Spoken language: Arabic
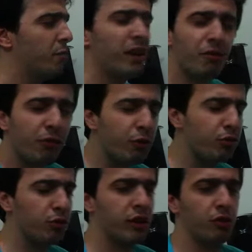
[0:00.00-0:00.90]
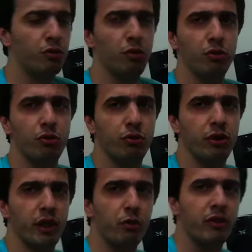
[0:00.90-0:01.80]
بكفي كس اختك شغل كس
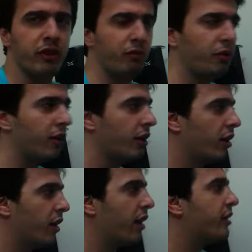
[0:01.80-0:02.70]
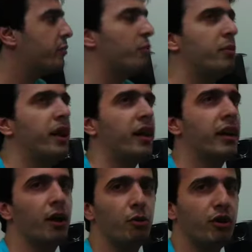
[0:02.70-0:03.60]
اختك وظيفه راتب منيح
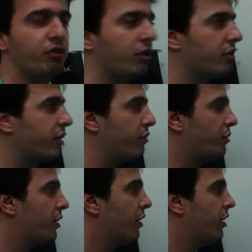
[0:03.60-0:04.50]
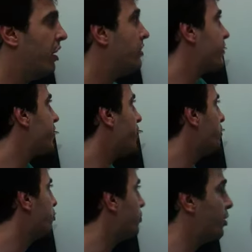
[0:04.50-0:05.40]
قالوا عيشه لطيفه عندي
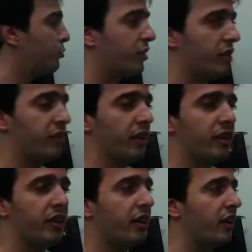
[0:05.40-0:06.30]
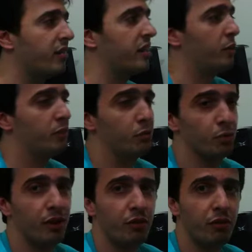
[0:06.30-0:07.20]
صاحبه بدبي وزي زي كثير ناس صاحبتي
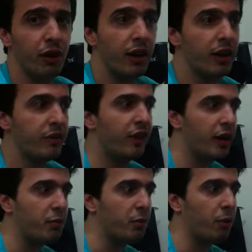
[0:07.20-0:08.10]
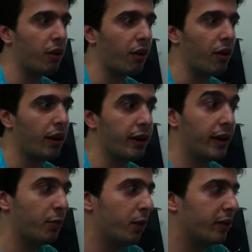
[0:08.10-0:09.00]
مضيفه جاي من برا
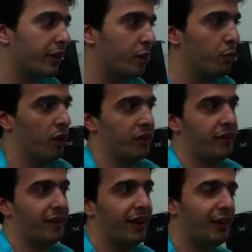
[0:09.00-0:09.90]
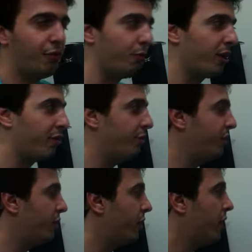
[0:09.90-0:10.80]
قلبها طيب وعضتها اليفه
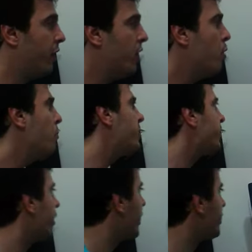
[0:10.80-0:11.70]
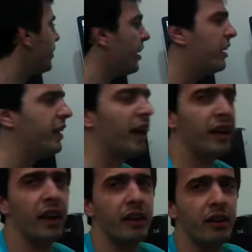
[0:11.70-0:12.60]
وخفيفه بس تركتني لاني
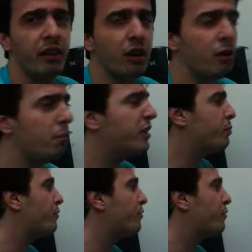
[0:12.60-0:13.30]
اناني بس